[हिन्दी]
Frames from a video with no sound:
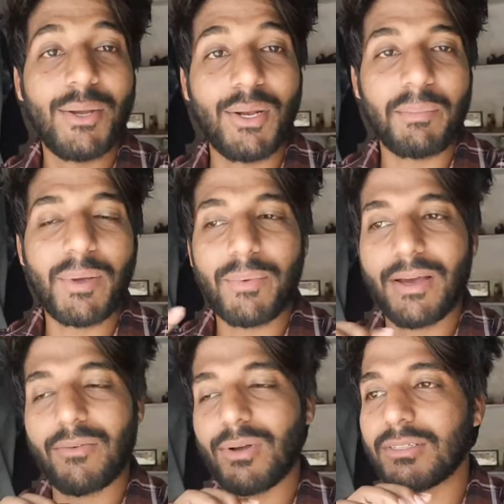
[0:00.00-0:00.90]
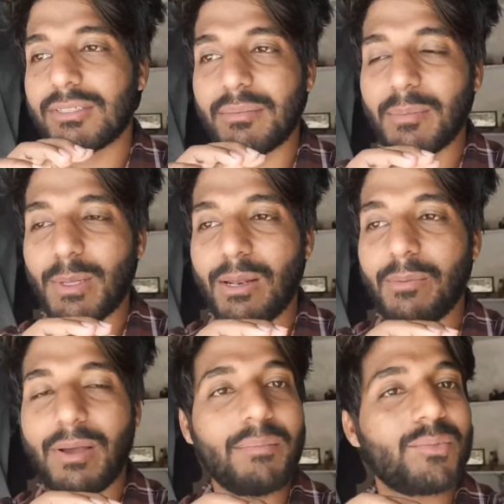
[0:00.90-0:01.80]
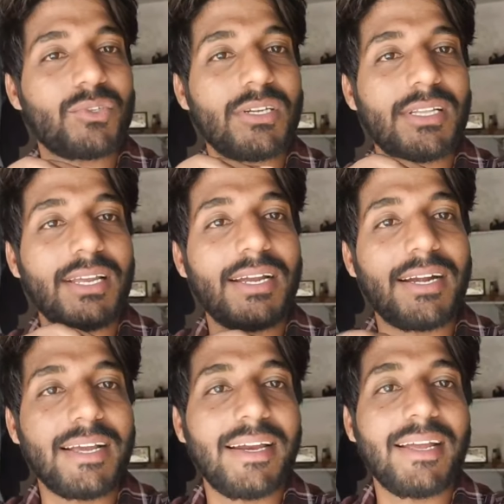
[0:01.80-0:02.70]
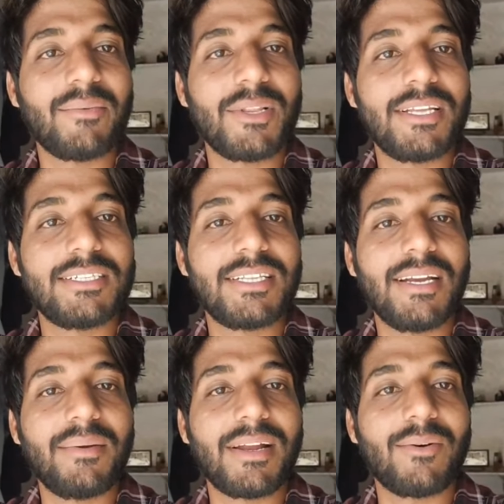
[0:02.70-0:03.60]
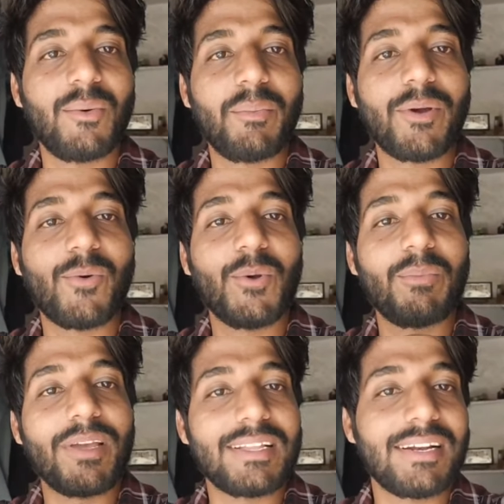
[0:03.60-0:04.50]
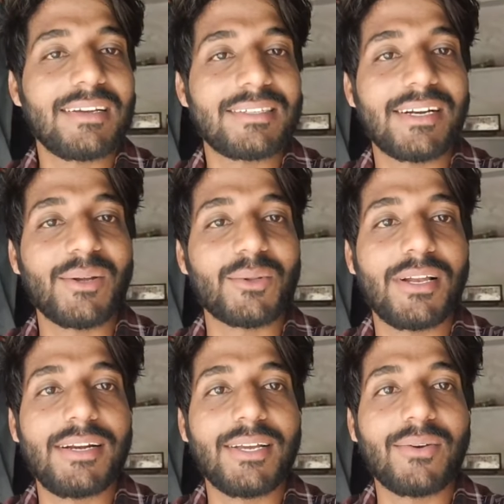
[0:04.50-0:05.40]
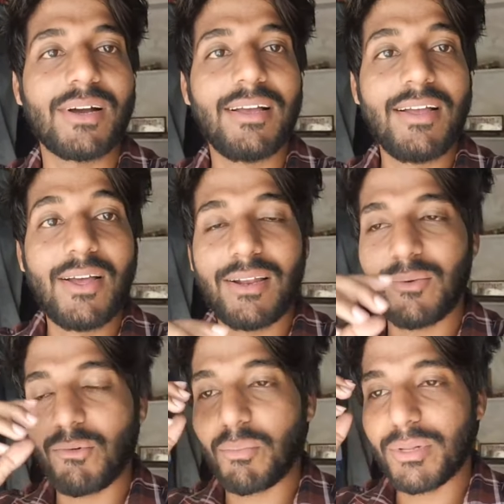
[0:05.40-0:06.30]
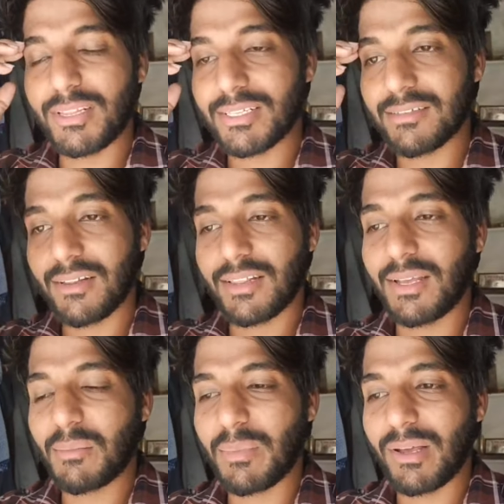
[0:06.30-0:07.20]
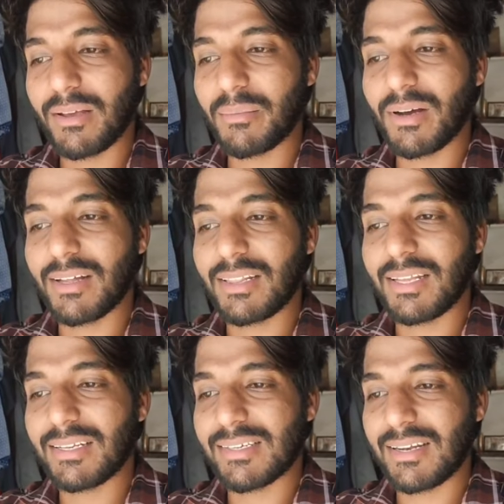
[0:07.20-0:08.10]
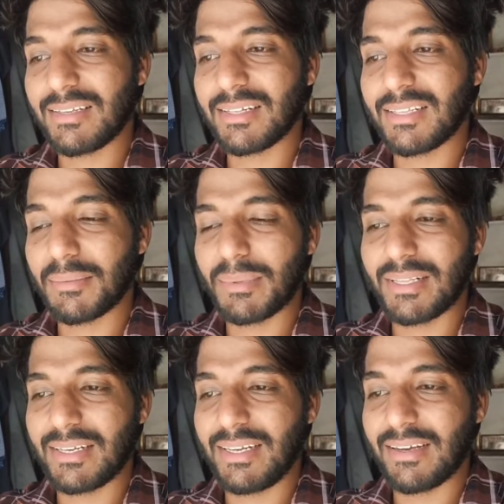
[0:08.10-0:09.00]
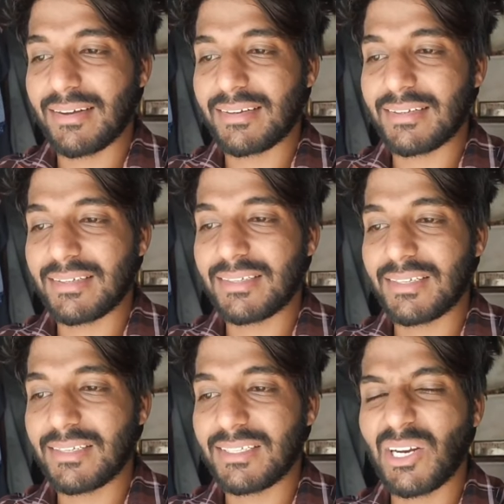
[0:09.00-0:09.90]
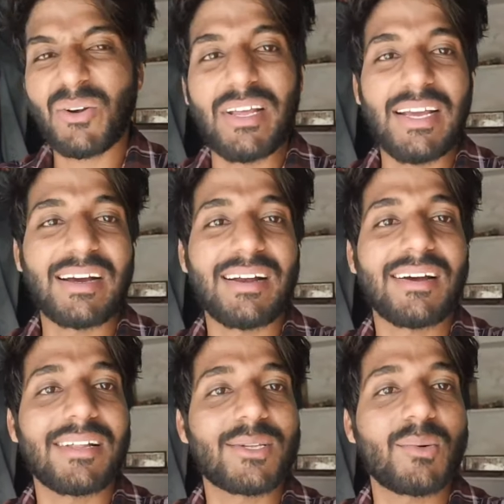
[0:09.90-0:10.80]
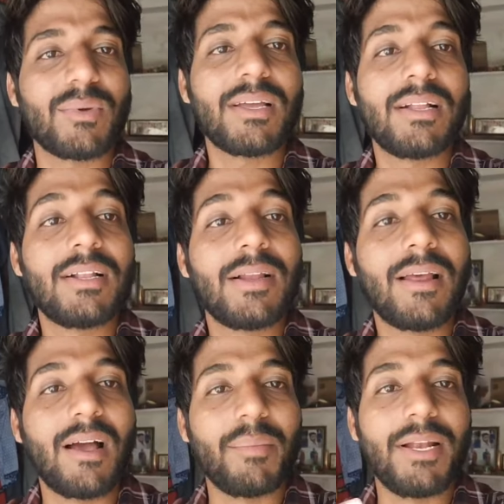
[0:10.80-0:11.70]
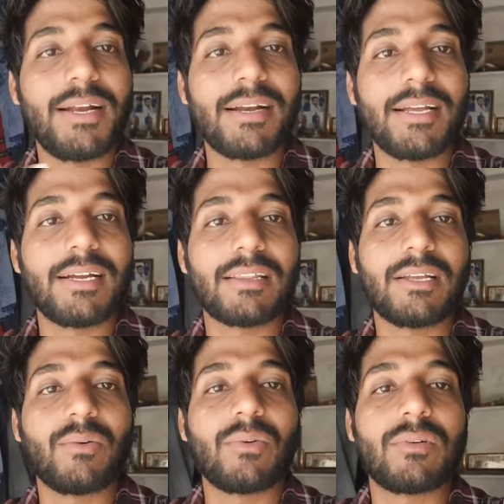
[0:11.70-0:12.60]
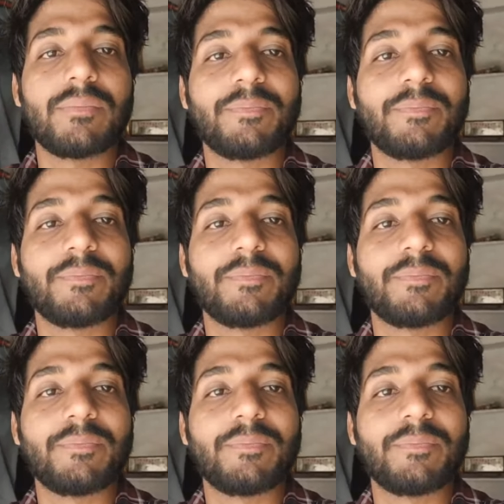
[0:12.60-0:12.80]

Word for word: इन पे भी यार वास्तव मतलब हम इतनी कैटेगरी के बंदे जितने भी ना उन पर कोई पे इतना असर नहीं होता लड़कियों का लेकिन वो बंदे जाते हैं बाइक भगाते हैं चले जाते हैं पता नहीं यार चलो ठीक है खाना खाता हूँ मैं अभी लेट नहीं करते हैं और